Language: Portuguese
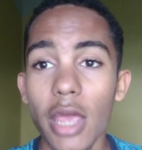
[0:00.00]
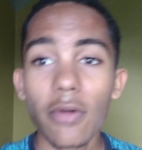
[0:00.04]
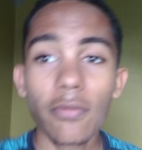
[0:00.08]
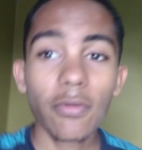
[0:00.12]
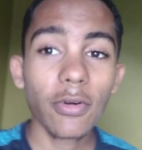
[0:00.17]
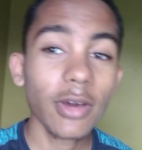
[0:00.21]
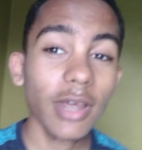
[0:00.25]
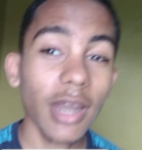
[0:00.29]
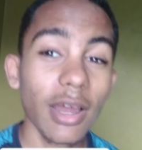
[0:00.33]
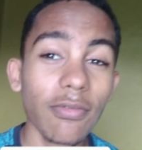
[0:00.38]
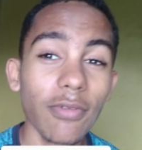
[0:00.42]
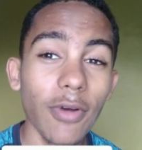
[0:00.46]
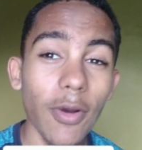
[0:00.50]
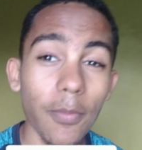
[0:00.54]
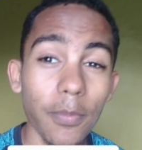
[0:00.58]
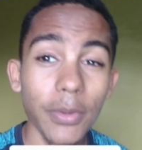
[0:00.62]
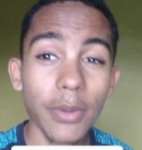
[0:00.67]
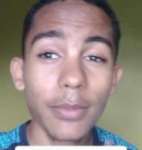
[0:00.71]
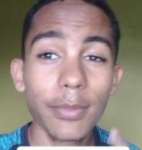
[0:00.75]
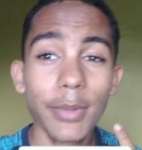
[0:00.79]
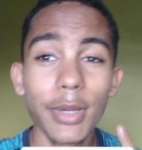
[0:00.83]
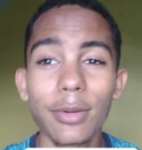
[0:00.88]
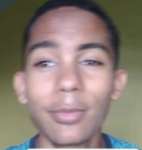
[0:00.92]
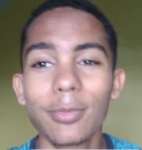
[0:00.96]
Eu vou gravar
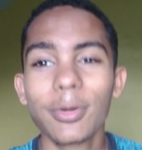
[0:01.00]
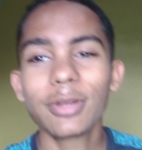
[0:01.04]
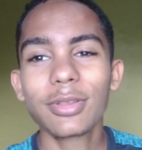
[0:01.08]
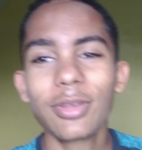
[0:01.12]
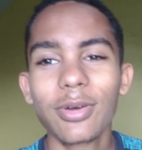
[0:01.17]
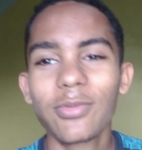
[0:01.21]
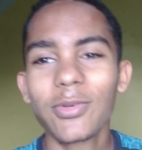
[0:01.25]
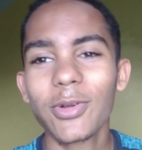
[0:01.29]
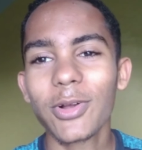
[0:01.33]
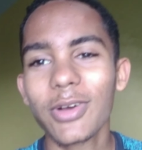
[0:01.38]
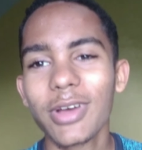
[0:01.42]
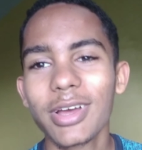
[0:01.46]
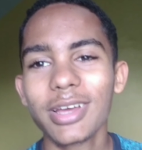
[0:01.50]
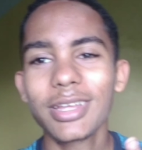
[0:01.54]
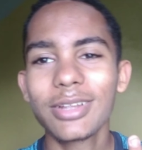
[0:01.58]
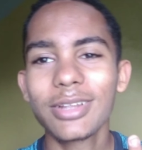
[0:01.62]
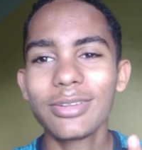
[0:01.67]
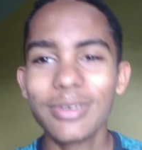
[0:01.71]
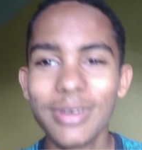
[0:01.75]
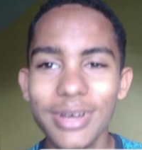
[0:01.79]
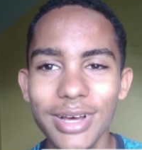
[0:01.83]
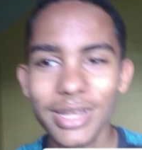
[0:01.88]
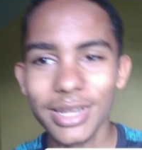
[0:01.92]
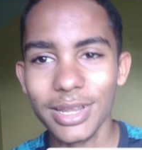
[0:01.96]
o primeiro motovlog
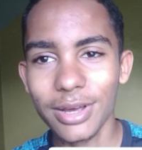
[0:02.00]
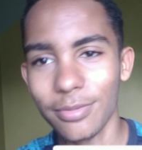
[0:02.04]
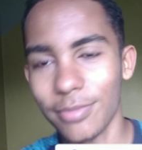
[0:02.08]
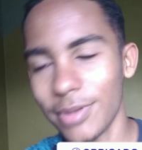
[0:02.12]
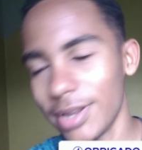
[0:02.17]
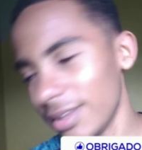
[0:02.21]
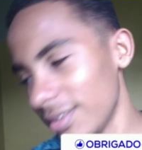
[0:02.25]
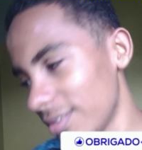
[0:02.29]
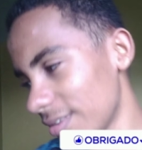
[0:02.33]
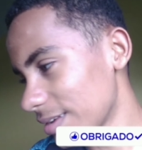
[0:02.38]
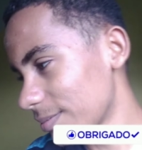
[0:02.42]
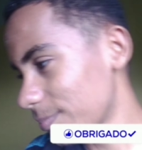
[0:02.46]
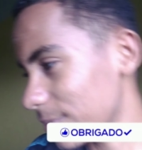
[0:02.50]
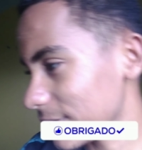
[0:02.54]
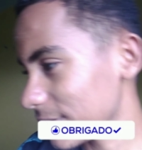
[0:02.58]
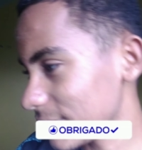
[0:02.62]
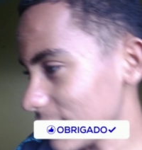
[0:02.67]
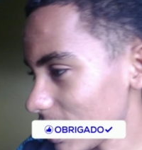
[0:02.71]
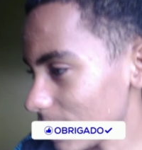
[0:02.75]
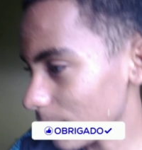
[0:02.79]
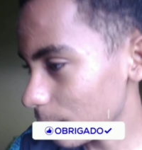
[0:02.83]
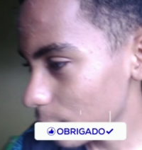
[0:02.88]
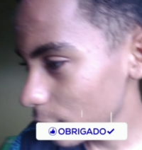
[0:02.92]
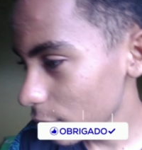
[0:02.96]
aqui do canal, beleza,
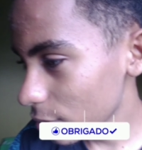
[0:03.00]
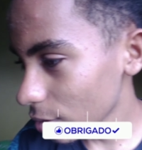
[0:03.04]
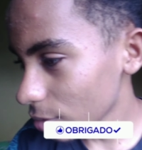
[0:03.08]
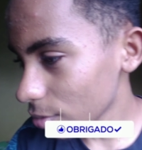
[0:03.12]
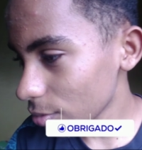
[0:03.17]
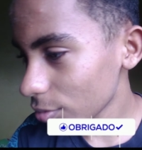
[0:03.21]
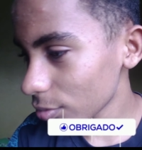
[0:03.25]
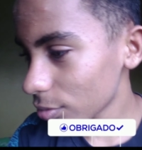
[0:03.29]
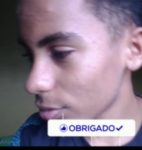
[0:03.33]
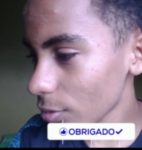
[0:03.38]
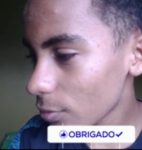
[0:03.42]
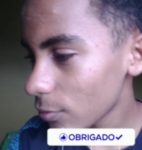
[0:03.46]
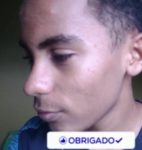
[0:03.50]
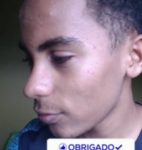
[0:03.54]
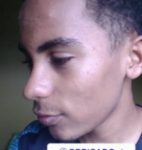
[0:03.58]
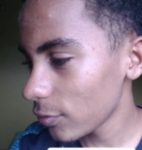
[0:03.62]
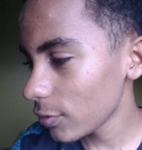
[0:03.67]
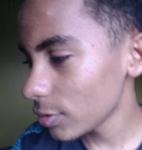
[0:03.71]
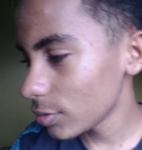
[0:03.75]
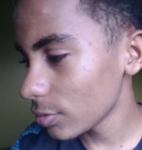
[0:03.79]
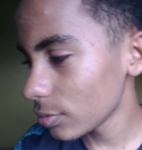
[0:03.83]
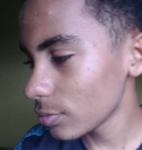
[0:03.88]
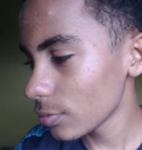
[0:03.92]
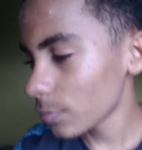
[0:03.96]
rapaziada? Porque eu não tenho um
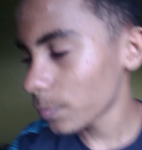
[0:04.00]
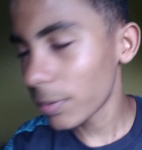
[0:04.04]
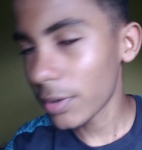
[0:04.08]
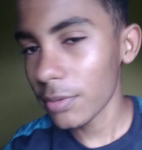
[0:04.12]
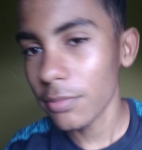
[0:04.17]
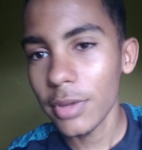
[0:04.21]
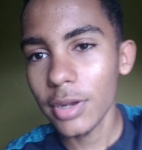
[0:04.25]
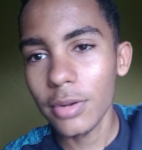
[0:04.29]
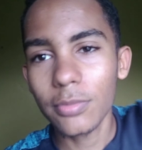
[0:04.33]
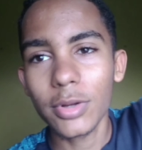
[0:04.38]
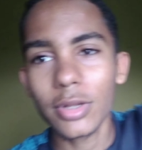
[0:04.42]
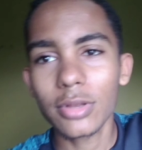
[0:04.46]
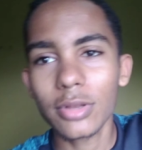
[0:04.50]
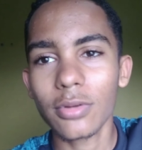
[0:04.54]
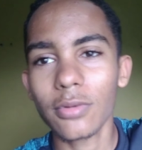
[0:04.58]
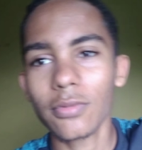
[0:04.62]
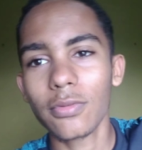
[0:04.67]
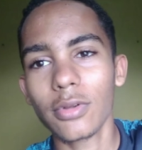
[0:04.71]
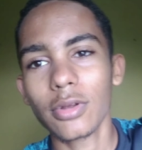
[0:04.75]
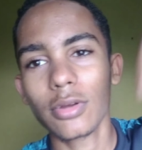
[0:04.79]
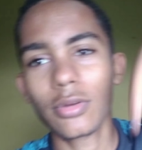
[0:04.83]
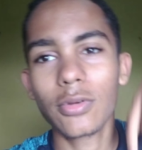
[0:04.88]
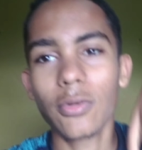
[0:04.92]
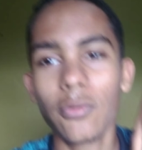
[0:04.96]
vídeo do primeiro
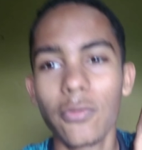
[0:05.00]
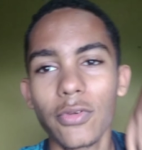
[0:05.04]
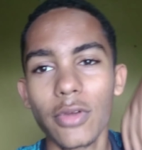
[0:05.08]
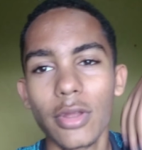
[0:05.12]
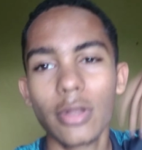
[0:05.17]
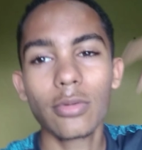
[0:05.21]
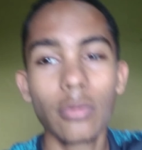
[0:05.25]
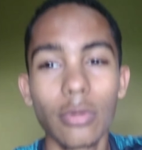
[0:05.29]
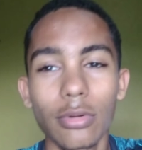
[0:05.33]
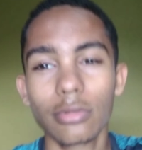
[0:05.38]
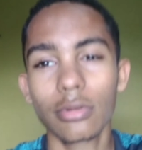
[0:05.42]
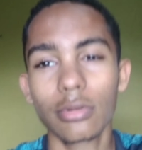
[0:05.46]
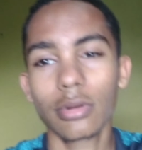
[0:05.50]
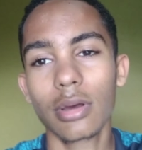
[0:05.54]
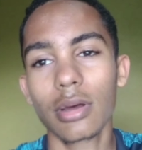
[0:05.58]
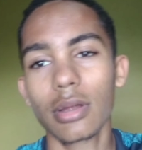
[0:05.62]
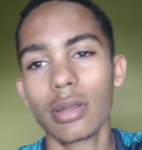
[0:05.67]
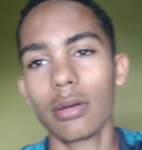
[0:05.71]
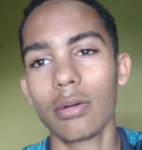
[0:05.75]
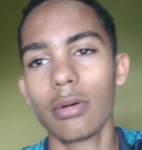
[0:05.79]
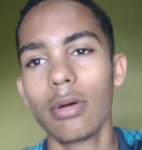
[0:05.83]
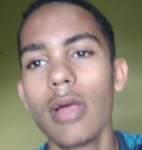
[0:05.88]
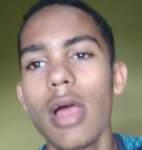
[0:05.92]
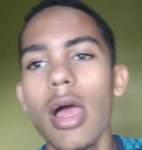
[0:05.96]
motovlog que eu fiz no outro
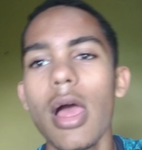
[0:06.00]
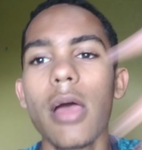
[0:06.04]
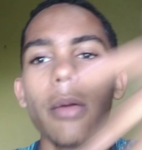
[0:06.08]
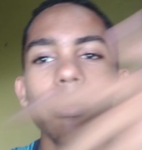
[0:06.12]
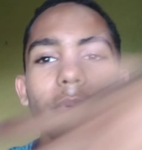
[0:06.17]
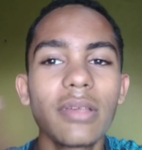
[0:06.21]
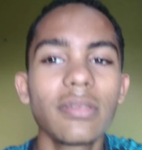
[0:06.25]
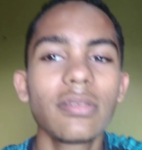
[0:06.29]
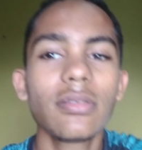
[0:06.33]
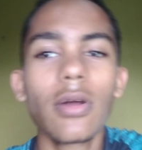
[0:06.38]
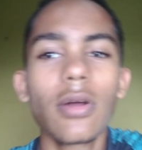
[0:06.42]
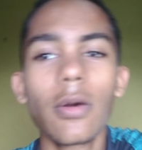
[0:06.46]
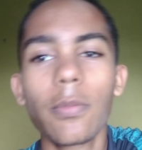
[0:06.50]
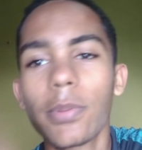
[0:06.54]
canal porque